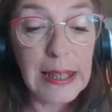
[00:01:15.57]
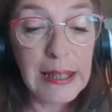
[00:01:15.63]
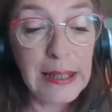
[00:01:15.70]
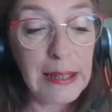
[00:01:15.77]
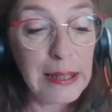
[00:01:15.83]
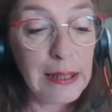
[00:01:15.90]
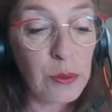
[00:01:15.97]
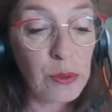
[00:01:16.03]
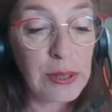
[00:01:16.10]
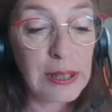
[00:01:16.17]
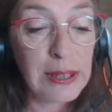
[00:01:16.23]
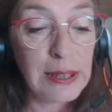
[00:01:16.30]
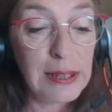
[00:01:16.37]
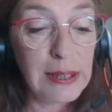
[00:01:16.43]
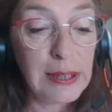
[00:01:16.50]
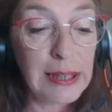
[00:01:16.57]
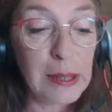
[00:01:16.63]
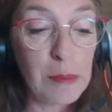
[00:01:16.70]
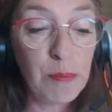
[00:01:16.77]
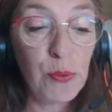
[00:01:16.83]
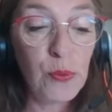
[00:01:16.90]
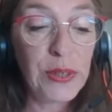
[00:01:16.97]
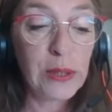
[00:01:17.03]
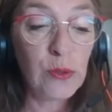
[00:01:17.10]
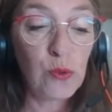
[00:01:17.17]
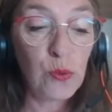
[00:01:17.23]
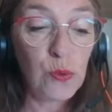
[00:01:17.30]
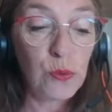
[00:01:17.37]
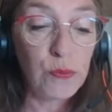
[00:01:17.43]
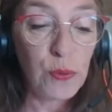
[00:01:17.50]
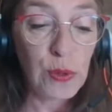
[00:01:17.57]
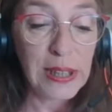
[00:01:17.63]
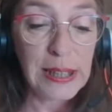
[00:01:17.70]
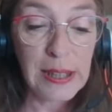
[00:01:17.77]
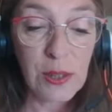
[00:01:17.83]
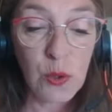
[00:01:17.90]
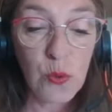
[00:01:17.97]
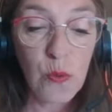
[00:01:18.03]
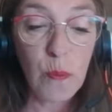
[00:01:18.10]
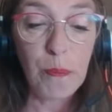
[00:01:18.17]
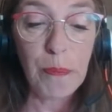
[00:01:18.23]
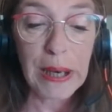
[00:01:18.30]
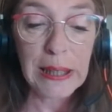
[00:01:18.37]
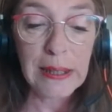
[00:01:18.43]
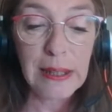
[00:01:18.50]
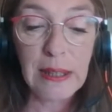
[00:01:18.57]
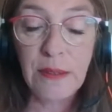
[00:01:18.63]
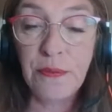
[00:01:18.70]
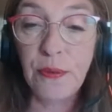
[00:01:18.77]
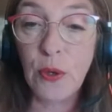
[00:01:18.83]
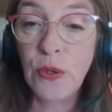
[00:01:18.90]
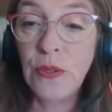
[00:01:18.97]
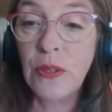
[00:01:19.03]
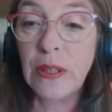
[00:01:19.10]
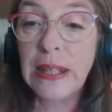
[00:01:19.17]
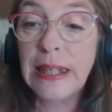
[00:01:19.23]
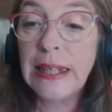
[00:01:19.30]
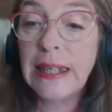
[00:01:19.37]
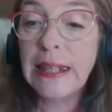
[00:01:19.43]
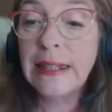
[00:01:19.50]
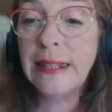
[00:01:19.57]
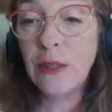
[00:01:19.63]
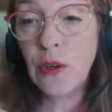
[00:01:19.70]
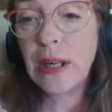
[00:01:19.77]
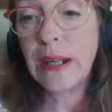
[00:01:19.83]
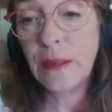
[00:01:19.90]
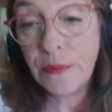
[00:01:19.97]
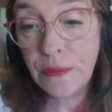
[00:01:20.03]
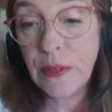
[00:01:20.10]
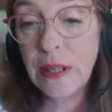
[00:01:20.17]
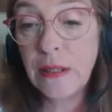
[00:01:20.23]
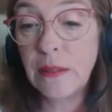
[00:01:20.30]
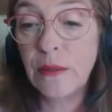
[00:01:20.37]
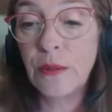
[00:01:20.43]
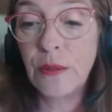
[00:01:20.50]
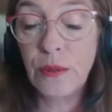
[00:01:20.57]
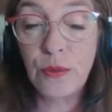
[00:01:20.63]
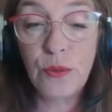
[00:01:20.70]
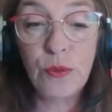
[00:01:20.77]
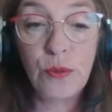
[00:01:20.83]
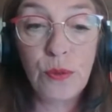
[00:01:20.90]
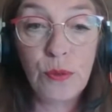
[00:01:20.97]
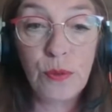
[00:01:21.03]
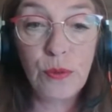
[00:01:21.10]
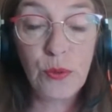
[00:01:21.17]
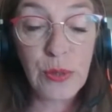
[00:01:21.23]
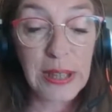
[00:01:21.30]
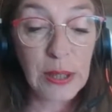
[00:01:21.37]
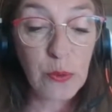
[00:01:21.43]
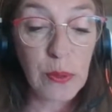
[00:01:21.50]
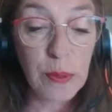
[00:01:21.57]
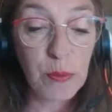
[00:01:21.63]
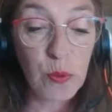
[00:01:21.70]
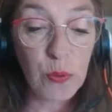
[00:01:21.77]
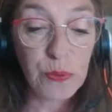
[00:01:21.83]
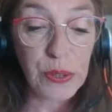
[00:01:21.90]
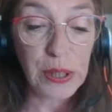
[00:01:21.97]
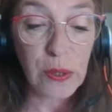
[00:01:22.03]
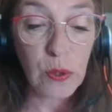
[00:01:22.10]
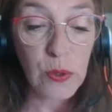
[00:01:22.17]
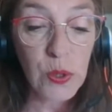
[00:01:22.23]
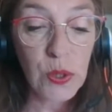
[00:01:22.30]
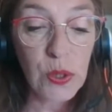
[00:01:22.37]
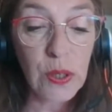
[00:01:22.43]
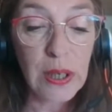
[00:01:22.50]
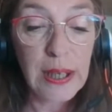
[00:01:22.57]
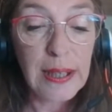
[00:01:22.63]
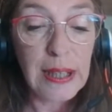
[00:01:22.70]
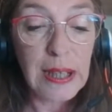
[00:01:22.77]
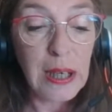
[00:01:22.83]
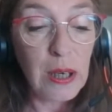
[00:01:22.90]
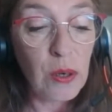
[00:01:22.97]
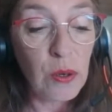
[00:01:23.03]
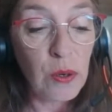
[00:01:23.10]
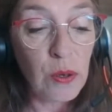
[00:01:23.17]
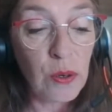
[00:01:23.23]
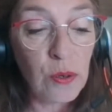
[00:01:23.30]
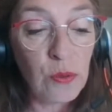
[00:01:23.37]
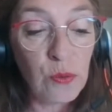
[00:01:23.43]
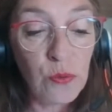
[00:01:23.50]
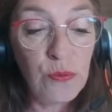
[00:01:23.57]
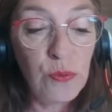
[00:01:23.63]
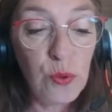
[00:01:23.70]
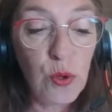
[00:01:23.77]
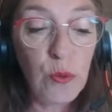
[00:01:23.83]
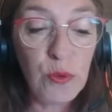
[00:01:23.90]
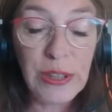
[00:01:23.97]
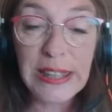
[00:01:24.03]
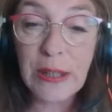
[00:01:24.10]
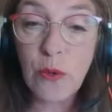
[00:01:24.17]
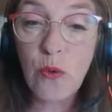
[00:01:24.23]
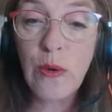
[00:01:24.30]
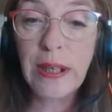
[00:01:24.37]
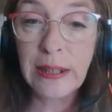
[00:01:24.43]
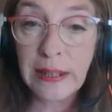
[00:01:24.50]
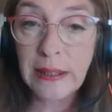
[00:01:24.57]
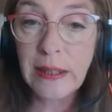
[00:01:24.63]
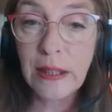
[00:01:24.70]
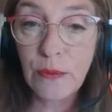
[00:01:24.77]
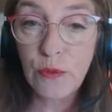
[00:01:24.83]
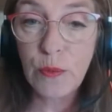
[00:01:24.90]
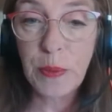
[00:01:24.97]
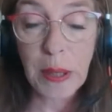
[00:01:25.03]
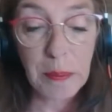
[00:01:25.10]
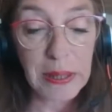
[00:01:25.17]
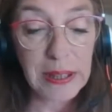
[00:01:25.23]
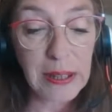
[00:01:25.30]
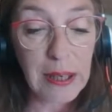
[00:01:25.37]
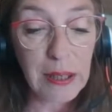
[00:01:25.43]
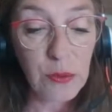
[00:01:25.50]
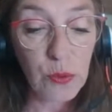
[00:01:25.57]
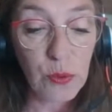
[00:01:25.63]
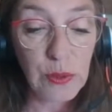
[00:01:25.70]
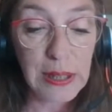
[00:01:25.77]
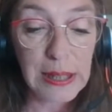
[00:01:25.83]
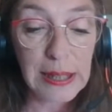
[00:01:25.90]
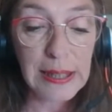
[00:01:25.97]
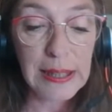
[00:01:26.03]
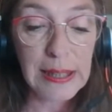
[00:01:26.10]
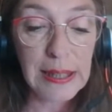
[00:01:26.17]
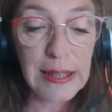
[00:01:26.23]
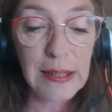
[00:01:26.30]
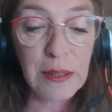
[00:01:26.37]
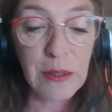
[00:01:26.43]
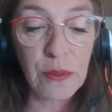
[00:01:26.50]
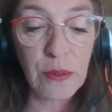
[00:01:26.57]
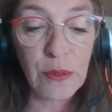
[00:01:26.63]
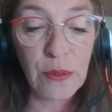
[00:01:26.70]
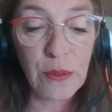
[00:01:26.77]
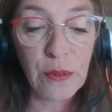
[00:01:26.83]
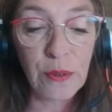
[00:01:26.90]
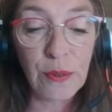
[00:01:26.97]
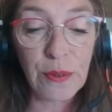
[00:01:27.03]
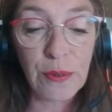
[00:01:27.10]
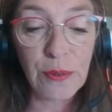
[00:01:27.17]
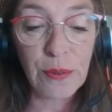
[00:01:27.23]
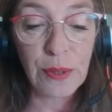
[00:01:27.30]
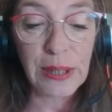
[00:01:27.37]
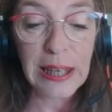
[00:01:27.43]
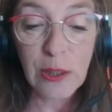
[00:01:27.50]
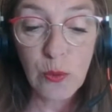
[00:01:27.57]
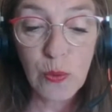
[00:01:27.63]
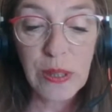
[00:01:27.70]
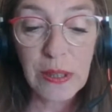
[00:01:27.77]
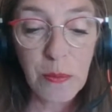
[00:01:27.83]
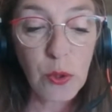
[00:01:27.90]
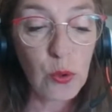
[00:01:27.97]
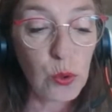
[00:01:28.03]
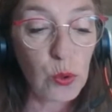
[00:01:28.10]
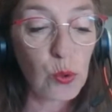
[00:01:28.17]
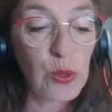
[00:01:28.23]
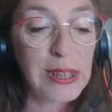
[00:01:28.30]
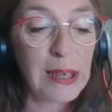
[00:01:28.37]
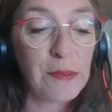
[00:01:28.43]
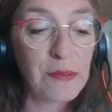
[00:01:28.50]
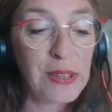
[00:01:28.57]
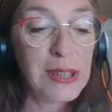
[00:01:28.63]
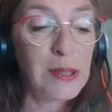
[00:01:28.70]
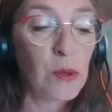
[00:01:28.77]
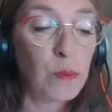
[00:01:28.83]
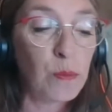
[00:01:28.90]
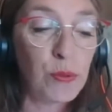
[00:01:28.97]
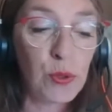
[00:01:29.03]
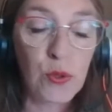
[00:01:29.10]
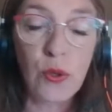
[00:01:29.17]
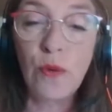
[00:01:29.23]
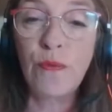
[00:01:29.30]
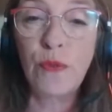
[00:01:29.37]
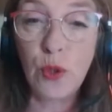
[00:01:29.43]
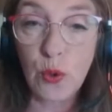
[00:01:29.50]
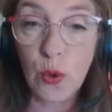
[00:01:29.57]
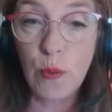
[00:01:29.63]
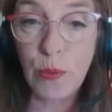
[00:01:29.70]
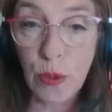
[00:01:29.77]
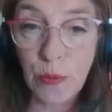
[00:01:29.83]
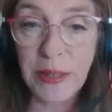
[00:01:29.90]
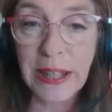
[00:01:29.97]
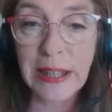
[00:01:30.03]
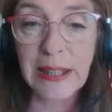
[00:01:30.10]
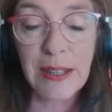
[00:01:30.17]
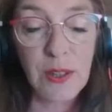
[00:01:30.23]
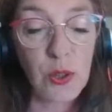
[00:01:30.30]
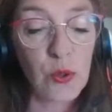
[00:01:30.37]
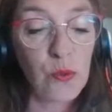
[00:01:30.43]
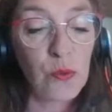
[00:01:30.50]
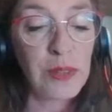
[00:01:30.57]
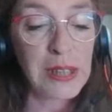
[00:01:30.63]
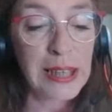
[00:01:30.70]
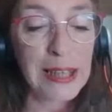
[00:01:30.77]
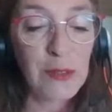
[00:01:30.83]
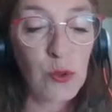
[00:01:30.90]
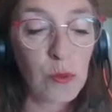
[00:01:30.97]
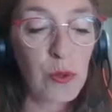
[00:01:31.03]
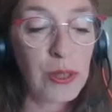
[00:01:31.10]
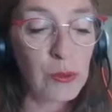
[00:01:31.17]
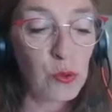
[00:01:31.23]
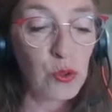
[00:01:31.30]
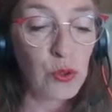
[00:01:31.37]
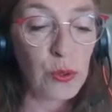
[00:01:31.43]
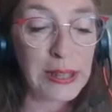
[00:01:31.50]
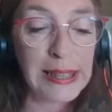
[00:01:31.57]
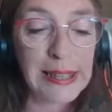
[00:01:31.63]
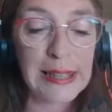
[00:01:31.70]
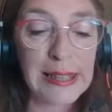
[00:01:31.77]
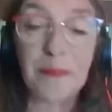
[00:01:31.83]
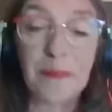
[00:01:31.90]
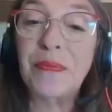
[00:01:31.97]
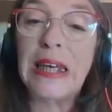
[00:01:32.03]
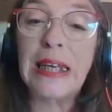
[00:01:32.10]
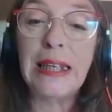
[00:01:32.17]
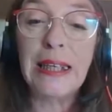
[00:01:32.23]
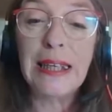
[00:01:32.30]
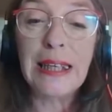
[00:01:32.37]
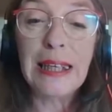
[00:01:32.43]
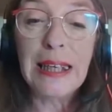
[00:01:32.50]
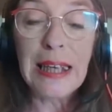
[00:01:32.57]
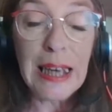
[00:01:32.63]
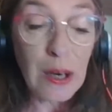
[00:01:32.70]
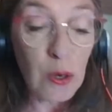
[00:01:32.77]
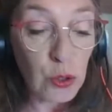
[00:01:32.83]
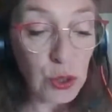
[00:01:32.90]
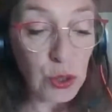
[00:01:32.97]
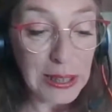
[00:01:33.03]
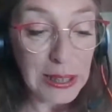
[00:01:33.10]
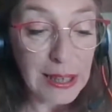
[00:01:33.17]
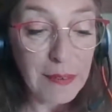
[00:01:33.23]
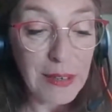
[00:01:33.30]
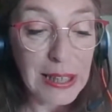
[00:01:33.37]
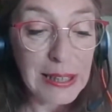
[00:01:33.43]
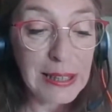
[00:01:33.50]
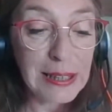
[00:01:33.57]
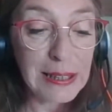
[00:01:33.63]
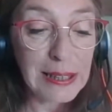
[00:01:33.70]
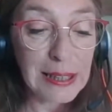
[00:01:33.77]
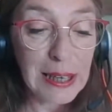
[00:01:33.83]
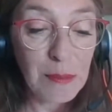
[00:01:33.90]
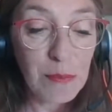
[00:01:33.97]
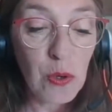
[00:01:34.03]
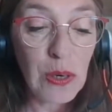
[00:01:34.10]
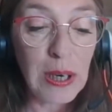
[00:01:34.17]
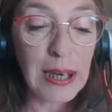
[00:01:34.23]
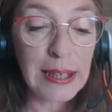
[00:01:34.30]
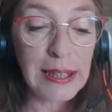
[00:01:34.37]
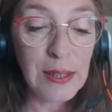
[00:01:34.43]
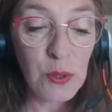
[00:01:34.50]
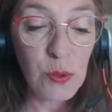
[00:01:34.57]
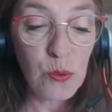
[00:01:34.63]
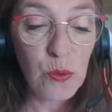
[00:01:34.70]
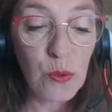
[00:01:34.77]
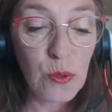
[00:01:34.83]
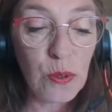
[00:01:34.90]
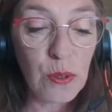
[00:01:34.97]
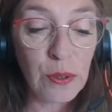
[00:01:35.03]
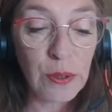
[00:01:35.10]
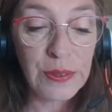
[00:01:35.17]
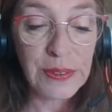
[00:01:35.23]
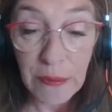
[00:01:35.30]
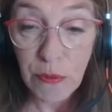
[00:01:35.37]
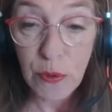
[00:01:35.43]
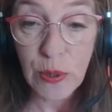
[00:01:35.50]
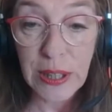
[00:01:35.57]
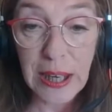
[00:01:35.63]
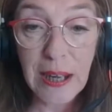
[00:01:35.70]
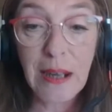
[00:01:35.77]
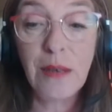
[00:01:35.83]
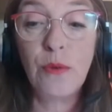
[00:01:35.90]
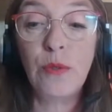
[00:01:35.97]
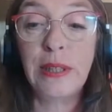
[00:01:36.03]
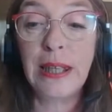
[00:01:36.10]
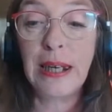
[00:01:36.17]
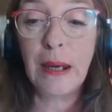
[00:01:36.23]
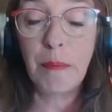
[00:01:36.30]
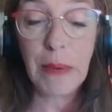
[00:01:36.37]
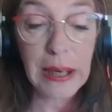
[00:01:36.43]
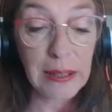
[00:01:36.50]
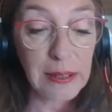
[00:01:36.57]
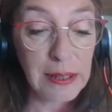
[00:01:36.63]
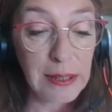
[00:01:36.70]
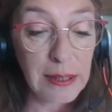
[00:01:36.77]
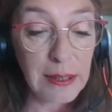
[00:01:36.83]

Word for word: et euh, qui répondent à toutes vos questions par téléphone. D'ailleurs, à la fin euh, de, cette webconférence, euh, nous vous communiquerons un lien qui vous permettra de tester gratuitement notre service en posant votre première question directement à nos juristes. Alors, Jury Travail, c'est également un réseau euh, d'avocats auquel appartient